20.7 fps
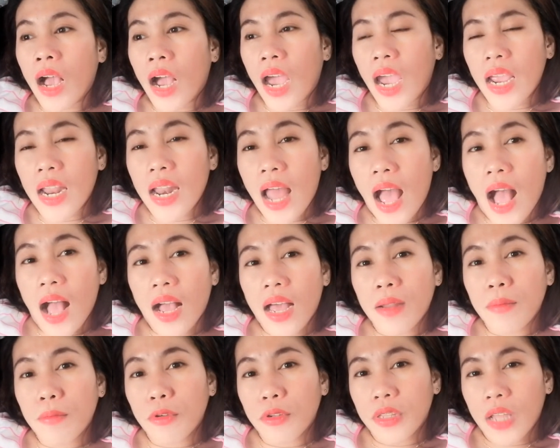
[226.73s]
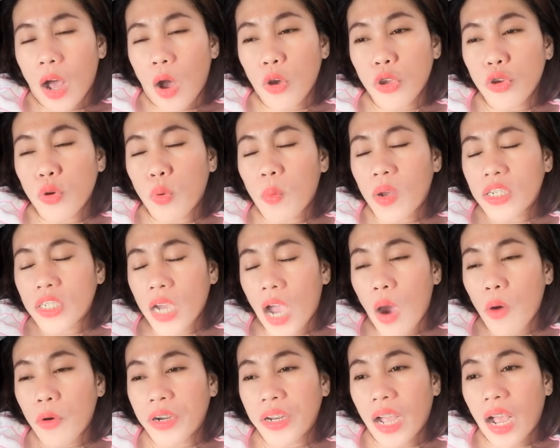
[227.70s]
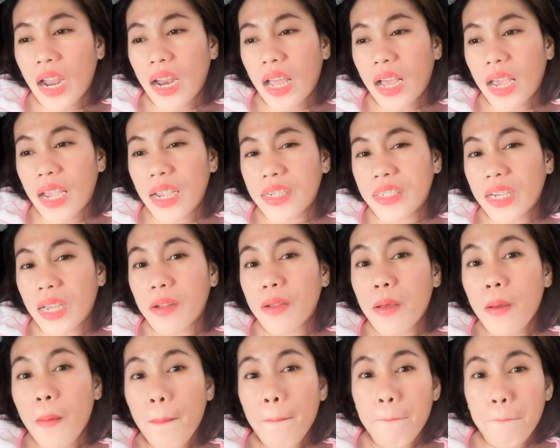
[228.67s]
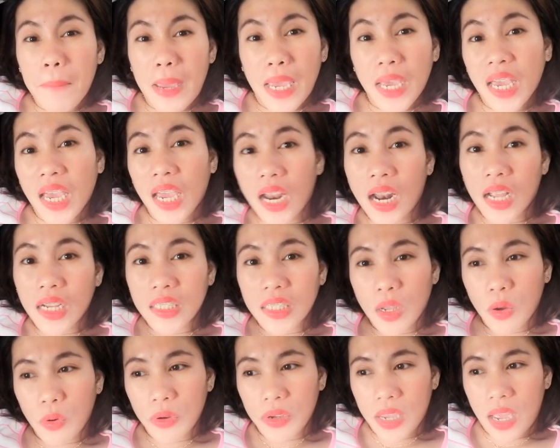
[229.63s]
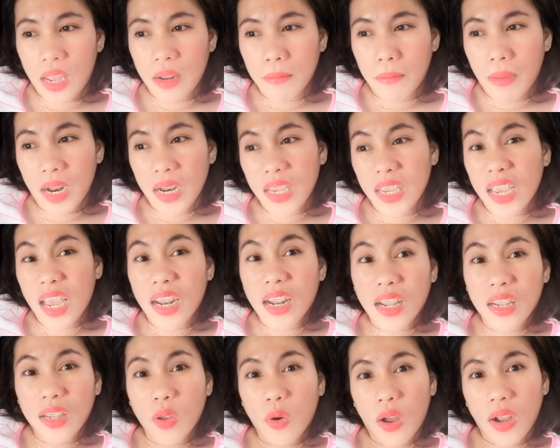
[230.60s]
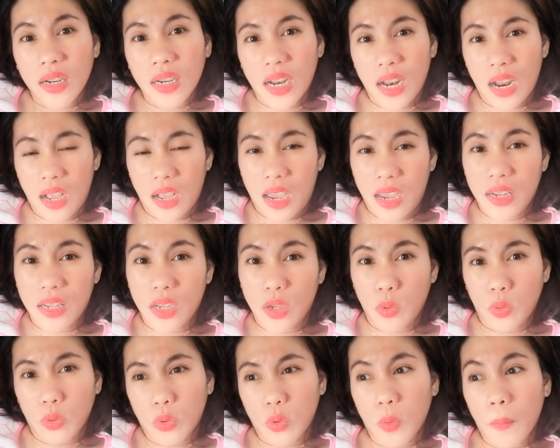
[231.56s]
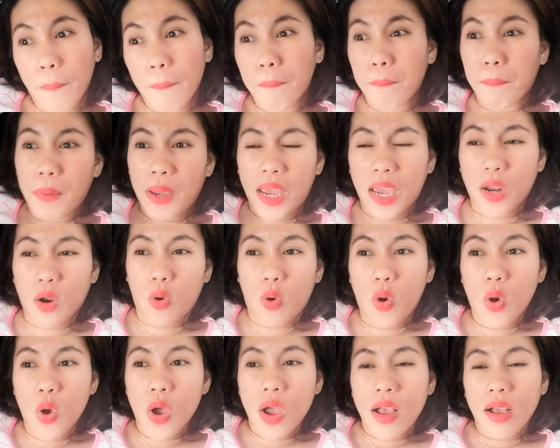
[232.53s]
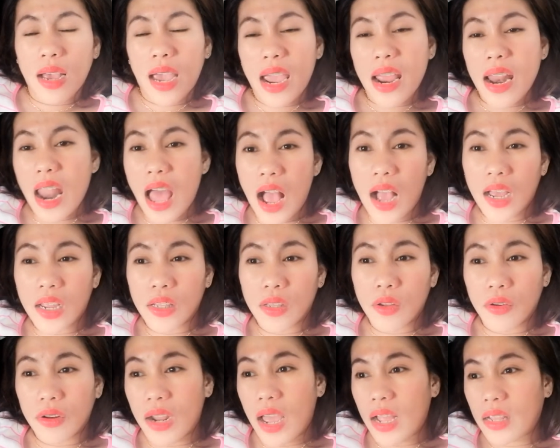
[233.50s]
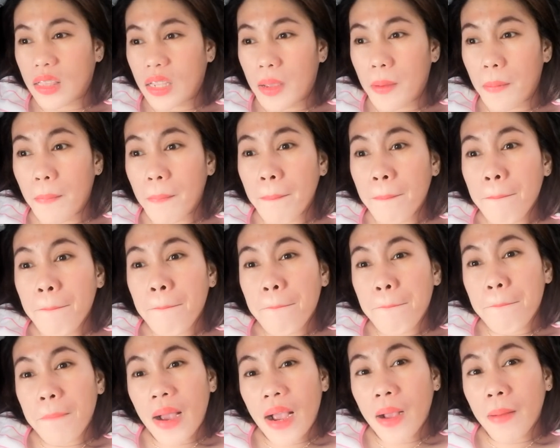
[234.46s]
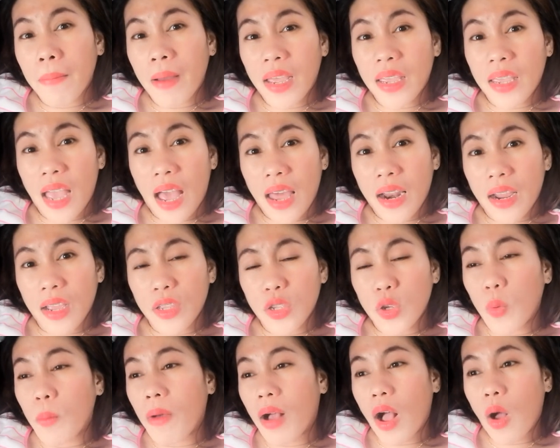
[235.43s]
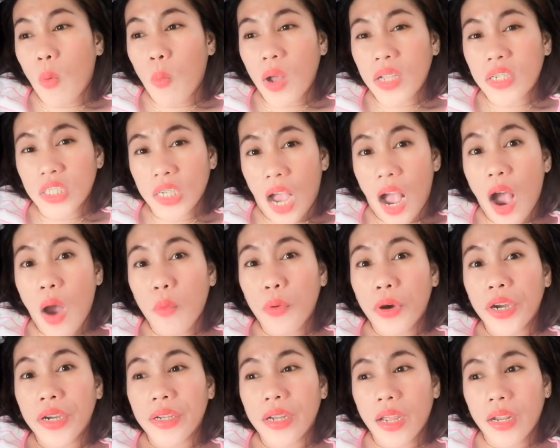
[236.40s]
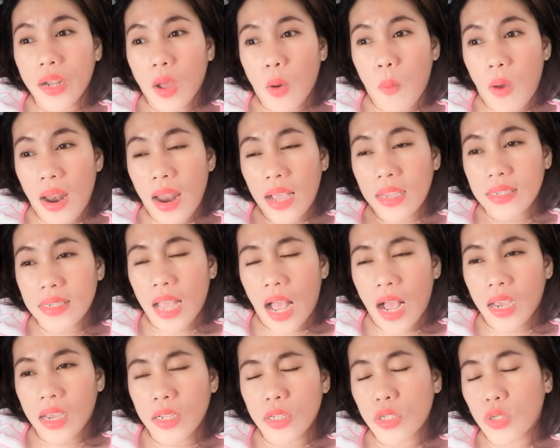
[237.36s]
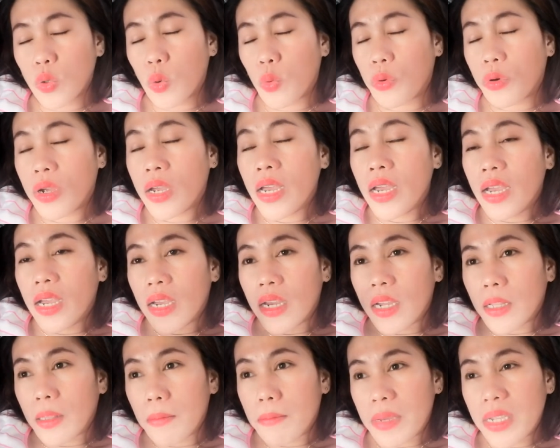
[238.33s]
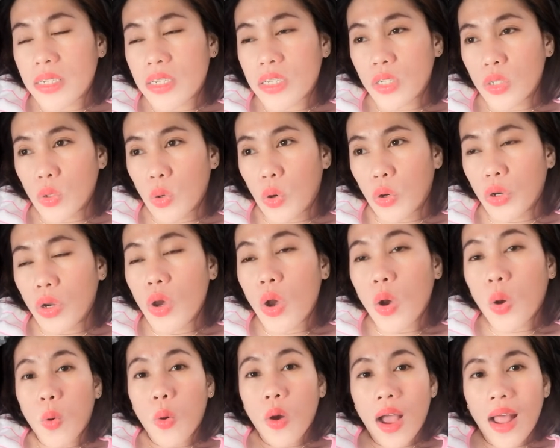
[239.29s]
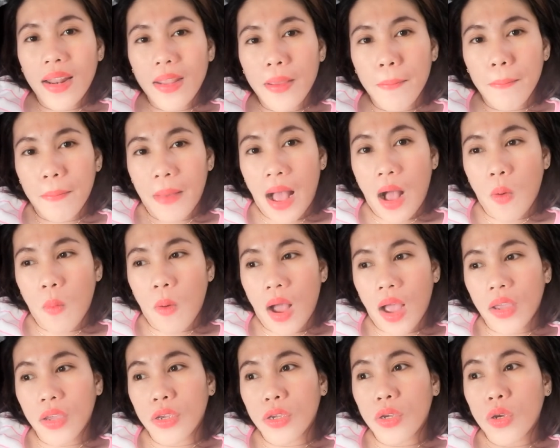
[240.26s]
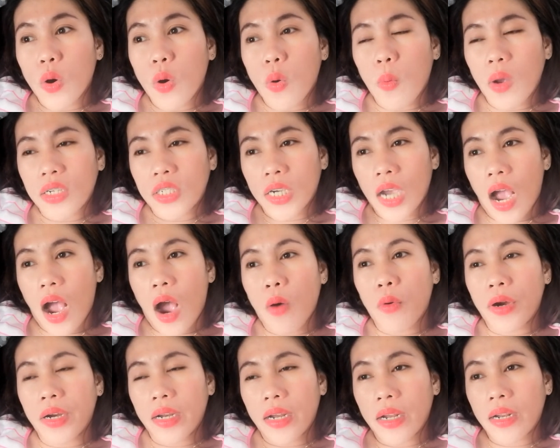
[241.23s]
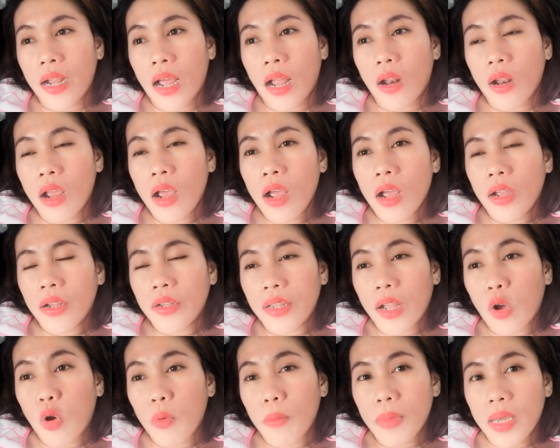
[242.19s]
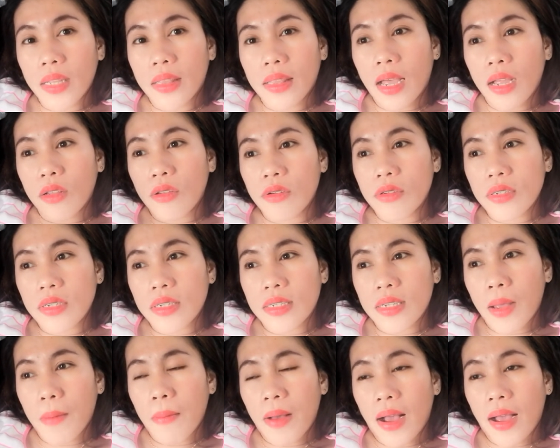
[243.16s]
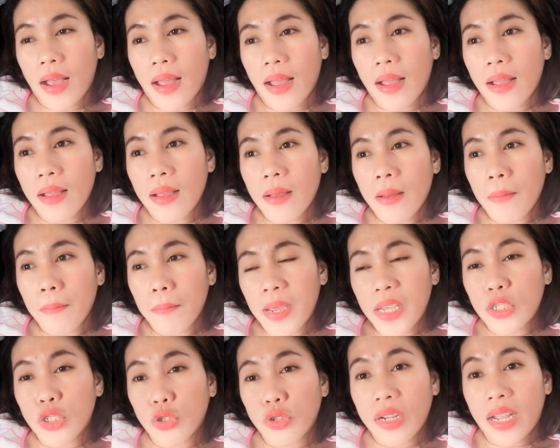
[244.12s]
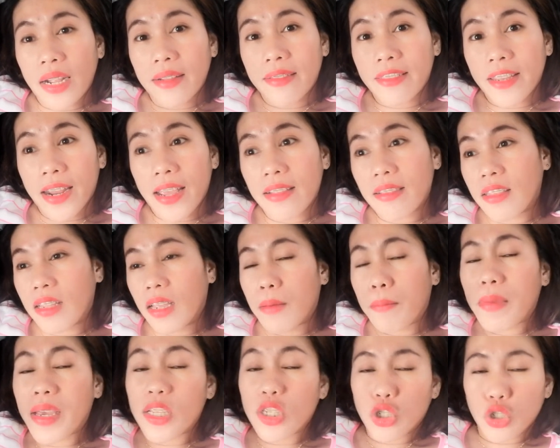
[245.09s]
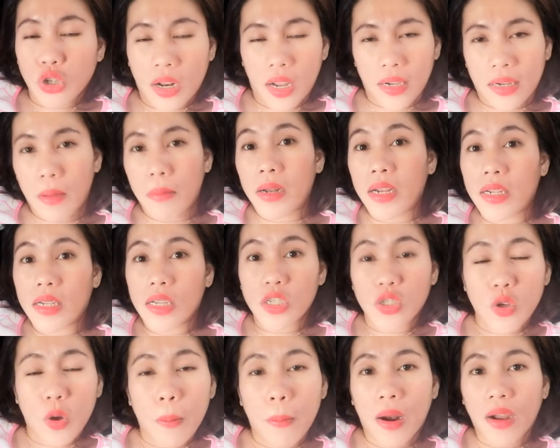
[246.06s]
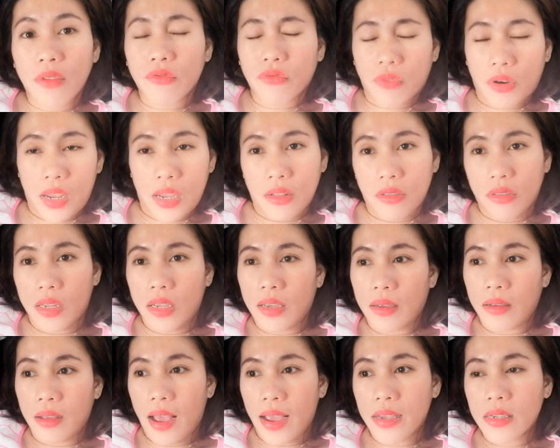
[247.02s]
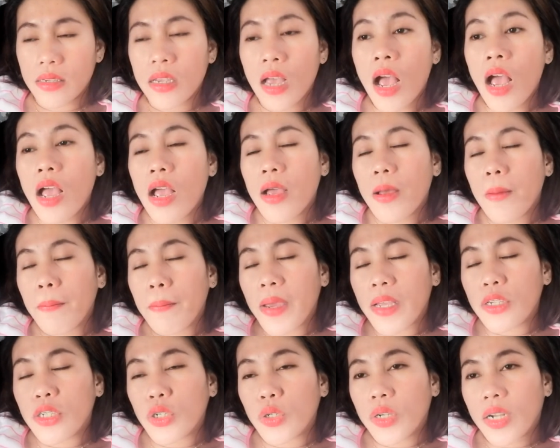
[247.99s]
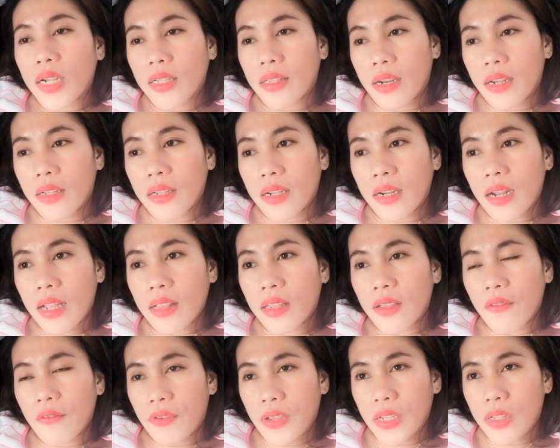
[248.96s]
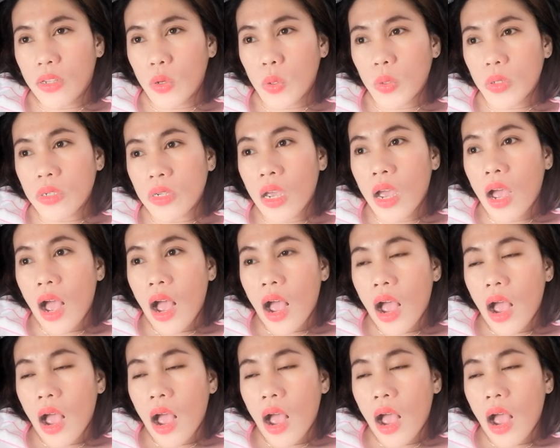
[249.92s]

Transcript: kailangan mo daw, yung watch hour na kalagay dyan, peke lang daw yan. Bali, yan lang daw ang nilagay ni YouTube. Pero, kailangan daw nating pagbayaran yung mga watch hour na nawala sa akin. So, means nun, kung halimbawa yung watch hour na, na, na kumita doon sa mga medyo nag-trending, medyo lang naman, hindi sobrang trending guys, medyo nag-trending nating videos,